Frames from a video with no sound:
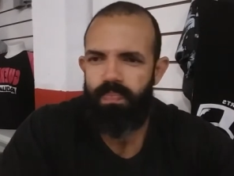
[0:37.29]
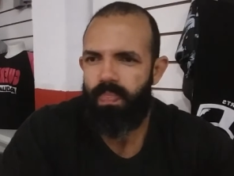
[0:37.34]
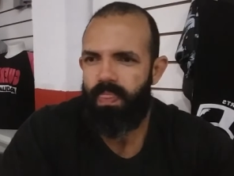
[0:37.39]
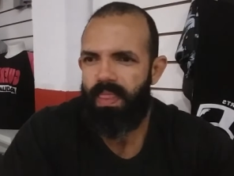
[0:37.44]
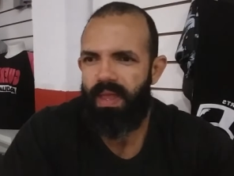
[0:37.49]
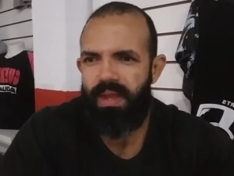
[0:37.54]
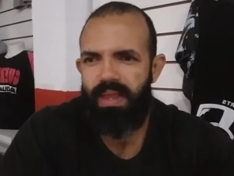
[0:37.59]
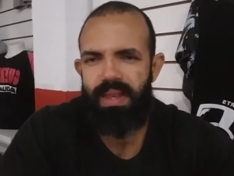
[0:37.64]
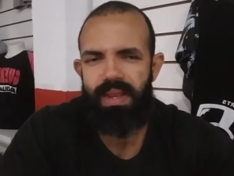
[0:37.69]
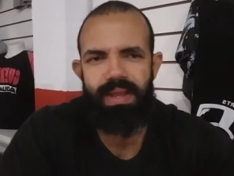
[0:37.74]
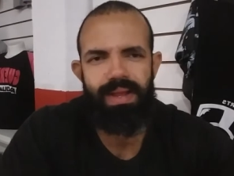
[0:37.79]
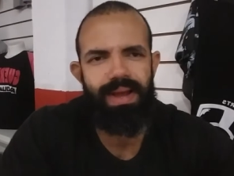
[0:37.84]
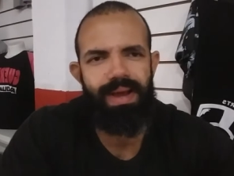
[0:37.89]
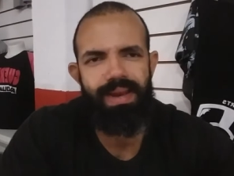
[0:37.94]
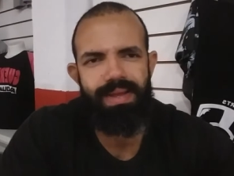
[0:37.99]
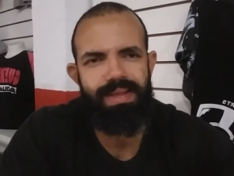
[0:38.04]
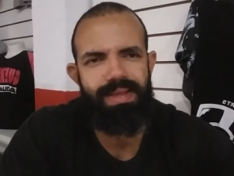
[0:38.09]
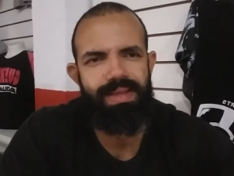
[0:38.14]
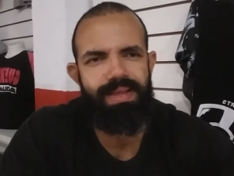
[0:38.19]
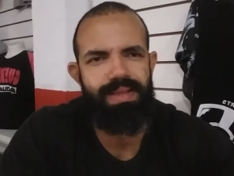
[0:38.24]
daquele
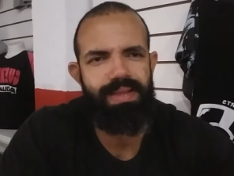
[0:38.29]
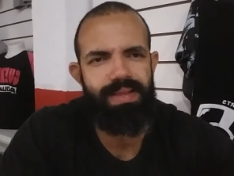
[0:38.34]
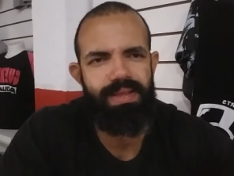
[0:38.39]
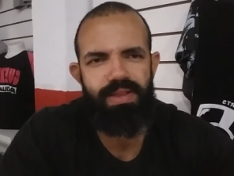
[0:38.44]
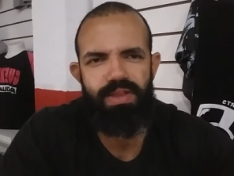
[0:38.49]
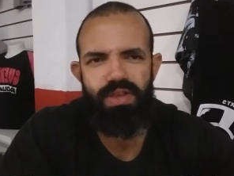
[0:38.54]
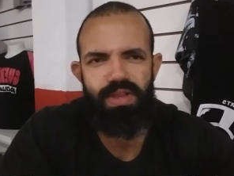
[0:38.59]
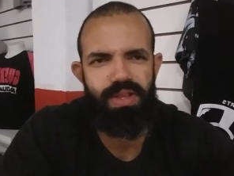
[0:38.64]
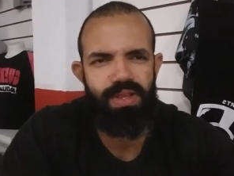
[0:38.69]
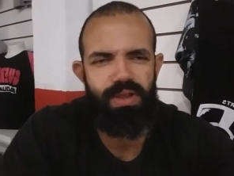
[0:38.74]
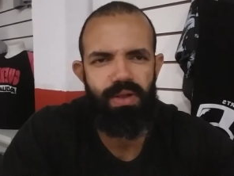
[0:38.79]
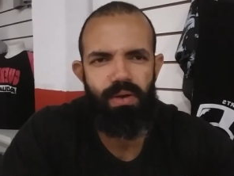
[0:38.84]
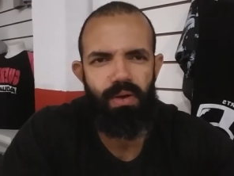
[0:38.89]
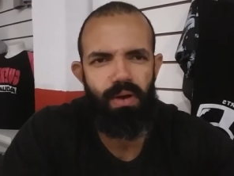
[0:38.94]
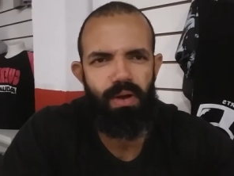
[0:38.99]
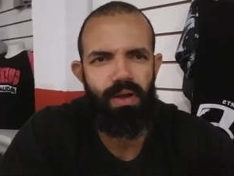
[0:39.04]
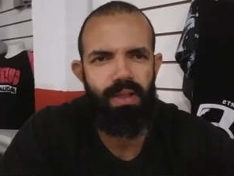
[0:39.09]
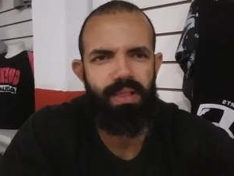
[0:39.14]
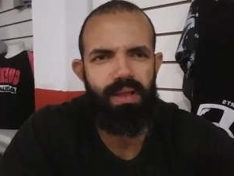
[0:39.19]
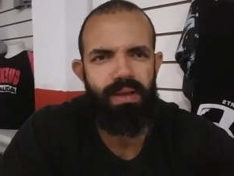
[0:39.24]
cara que se
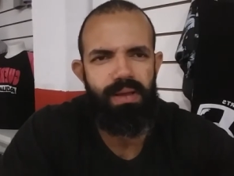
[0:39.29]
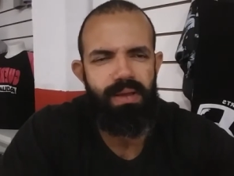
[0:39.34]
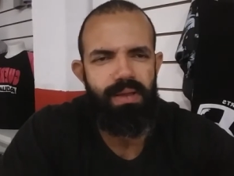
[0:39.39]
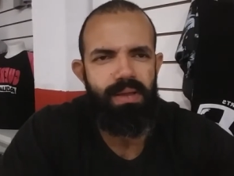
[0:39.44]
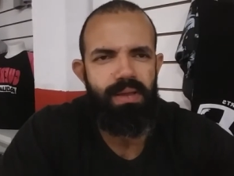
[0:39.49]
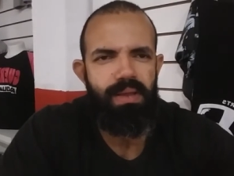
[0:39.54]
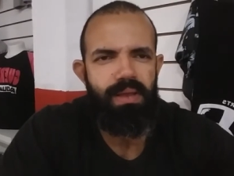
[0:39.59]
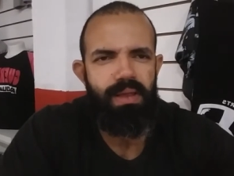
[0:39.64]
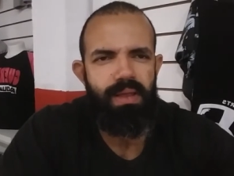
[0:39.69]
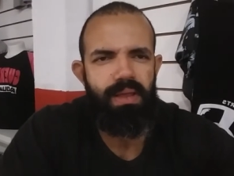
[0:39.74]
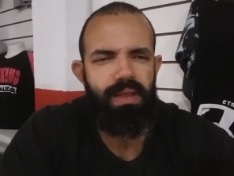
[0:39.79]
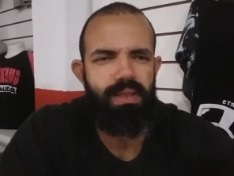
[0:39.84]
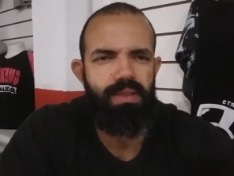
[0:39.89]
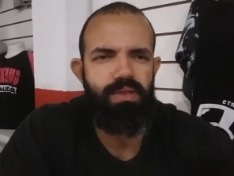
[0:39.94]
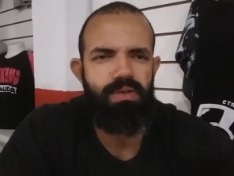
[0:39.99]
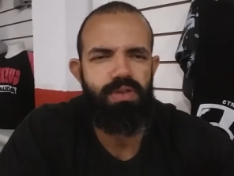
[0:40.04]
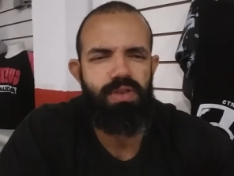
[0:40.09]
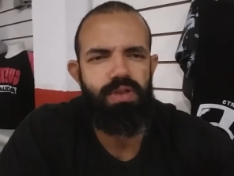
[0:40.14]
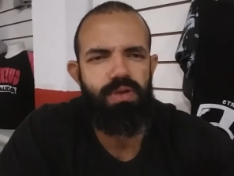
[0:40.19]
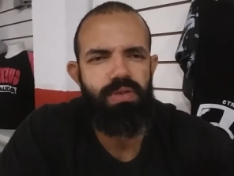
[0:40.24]
desenrola
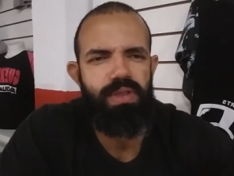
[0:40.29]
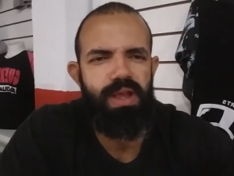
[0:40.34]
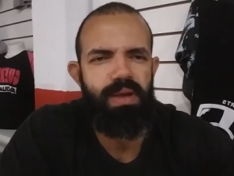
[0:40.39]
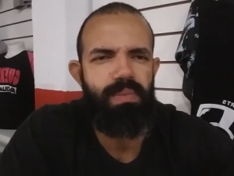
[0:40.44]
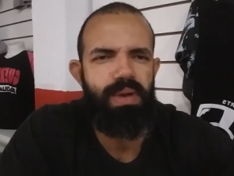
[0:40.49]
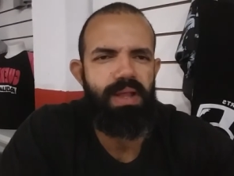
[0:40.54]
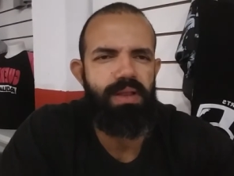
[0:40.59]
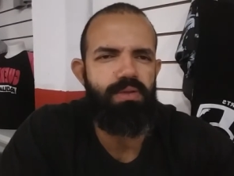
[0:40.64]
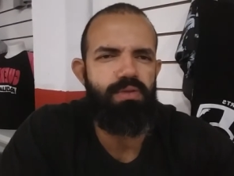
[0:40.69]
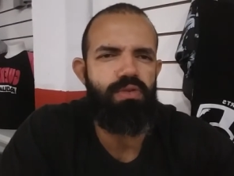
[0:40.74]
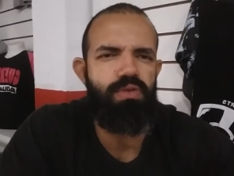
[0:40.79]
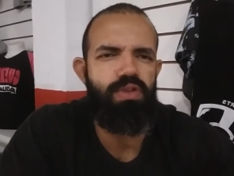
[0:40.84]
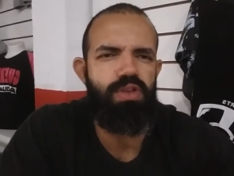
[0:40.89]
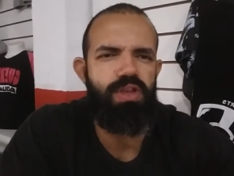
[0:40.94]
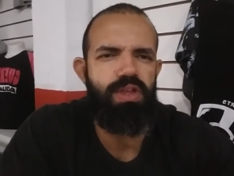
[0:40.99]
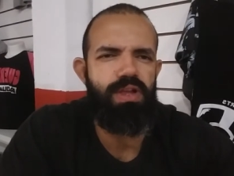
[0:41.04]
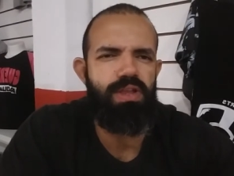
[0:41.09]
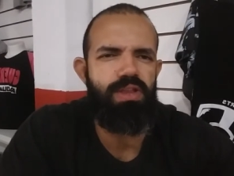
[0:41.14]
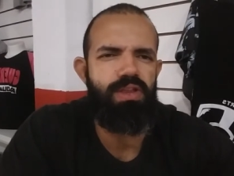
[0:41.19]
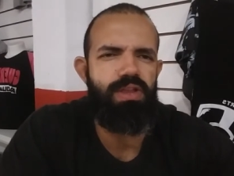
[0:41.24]
entre o seu trabalho do
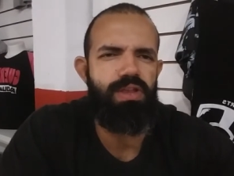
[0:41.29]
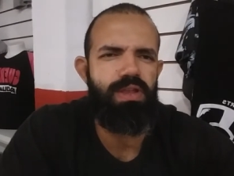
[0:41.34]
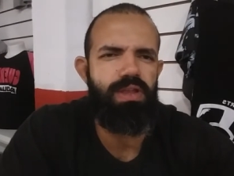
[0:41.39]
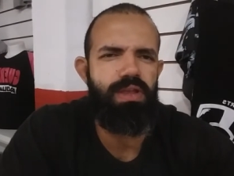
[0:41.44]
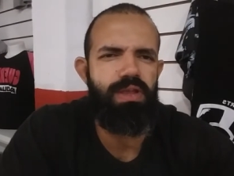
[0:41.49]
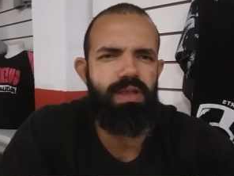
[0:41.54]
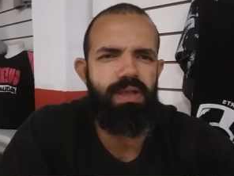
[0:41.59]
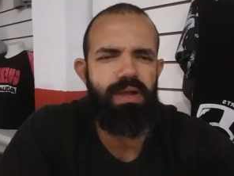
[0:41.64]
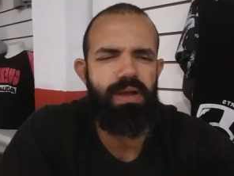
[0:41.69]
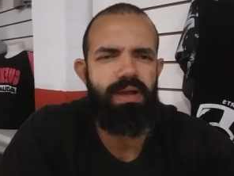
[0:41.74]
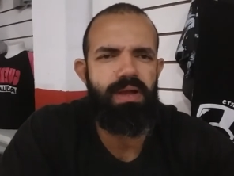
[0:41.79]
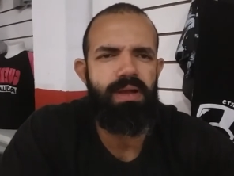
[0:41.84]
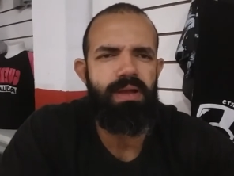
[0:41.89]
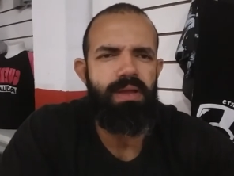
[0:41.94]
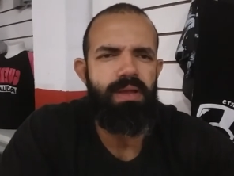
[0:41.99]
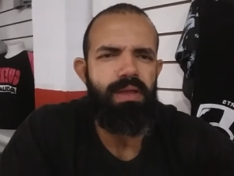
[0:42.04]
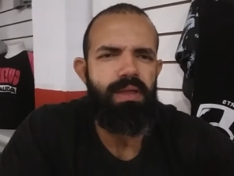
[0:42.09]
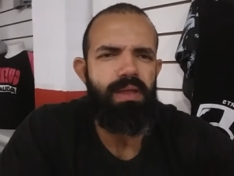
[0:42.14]
dia a dia,